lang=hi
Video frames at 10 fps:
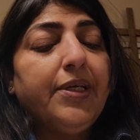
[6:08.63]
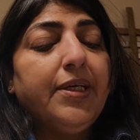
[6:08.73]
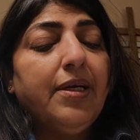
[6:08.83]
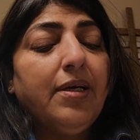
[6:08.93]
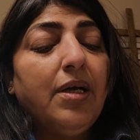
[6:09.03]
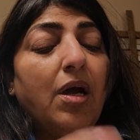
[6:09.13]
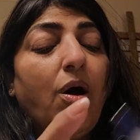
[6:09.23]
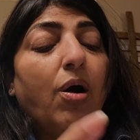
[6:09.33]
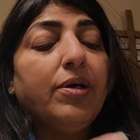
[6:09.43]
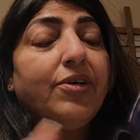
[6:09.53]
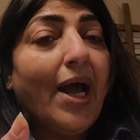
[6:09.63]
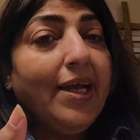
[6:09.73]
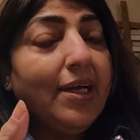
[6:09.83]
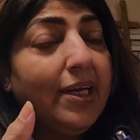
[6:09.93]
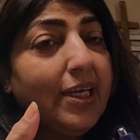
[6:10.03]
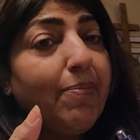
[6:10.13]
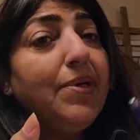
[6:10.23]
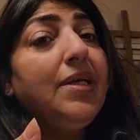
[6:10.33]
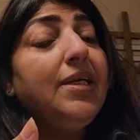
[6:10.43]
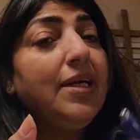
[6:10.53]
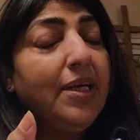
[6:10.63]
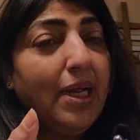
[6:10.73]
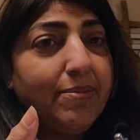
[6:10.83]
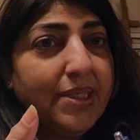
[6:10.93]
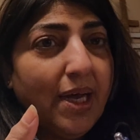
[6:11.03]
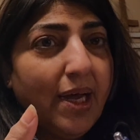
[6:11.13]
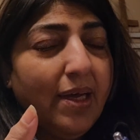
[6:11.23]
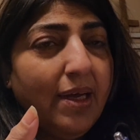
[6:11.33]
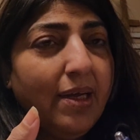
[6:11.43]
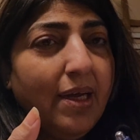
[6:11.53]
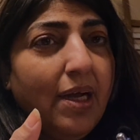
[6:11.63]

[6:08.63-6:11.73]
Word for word: ठीक है और ट्राई करें कि अपने रियल नेम से आएँ